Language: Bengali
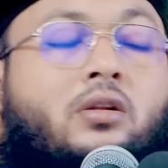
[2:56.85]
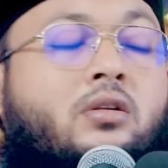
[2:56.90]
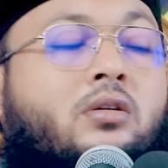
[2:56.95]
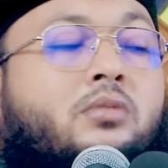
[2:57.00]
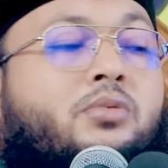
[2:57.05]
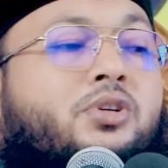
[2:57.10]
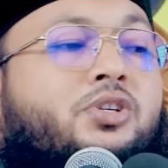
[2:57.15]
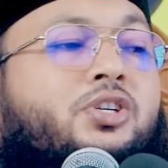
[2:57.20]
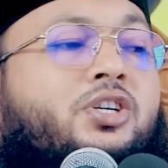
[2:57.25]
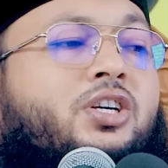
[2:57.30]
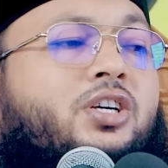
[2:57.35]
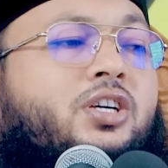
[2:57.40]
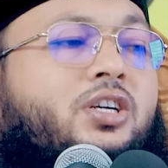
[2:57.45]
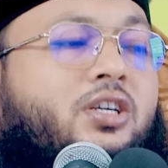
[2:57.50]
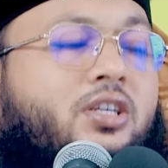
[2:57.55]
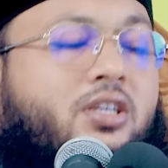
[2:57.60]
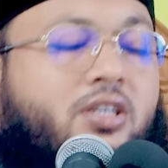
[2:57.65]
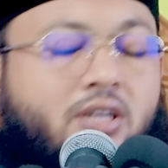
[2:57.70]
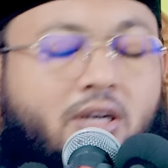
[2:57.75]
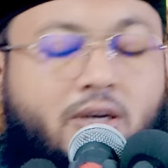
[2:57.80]
নবীজি
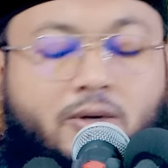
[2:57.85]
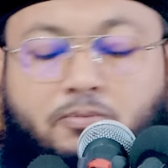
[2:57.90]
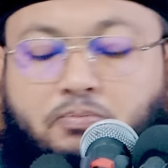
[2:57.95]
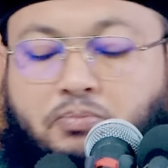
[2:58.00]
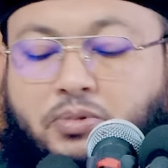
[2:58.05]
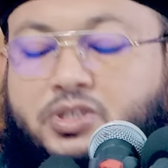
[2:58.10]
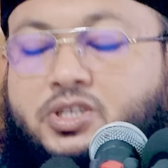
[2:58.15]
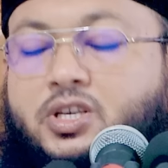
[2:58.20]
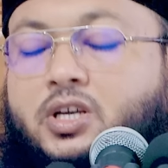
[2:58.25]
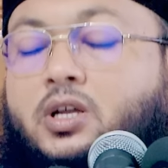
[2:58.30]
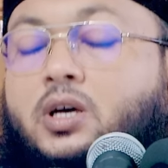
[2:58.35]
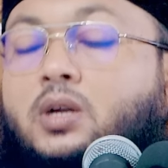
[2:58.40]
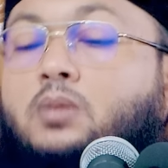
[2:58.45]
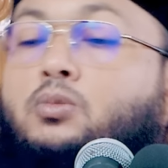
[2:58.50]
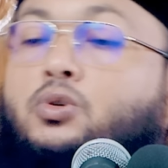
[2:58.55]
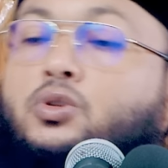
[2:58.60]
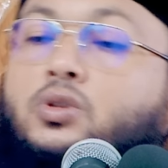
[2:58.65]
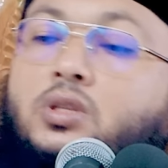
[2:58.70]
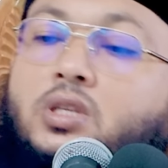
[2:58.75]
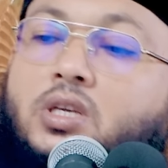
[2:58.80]
বিছানার
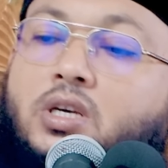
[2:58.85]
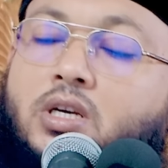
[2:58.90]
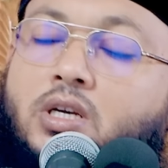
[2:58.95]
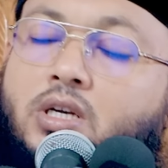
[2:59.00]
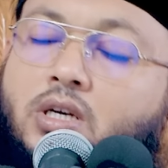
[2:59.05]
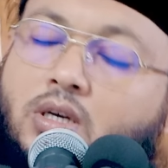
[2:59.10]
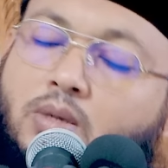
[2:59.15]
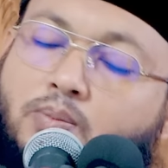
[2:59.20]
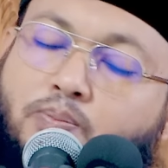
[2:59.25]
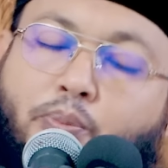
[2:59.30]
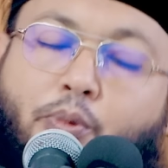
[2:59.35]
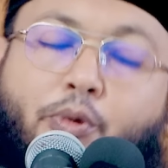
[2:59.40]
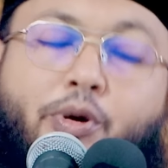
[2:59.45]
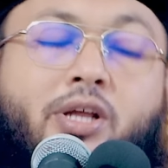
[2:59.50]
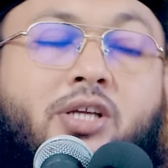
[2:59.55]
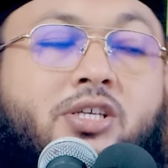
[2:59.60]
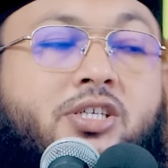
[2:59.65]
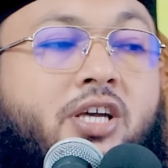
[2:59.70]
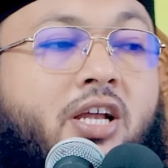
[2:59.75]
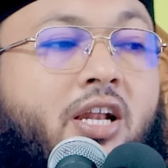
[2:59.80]
মধ্যে
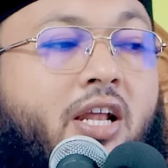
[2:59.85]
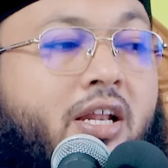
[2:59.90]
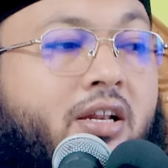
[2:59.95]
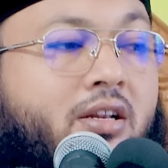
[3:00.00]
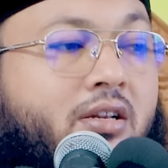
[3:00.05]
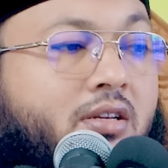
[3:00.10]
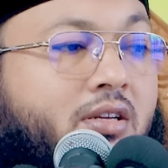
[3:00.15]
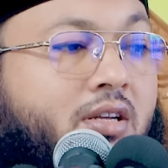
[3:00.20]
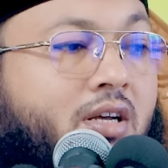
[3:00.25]
পড়েছিলেন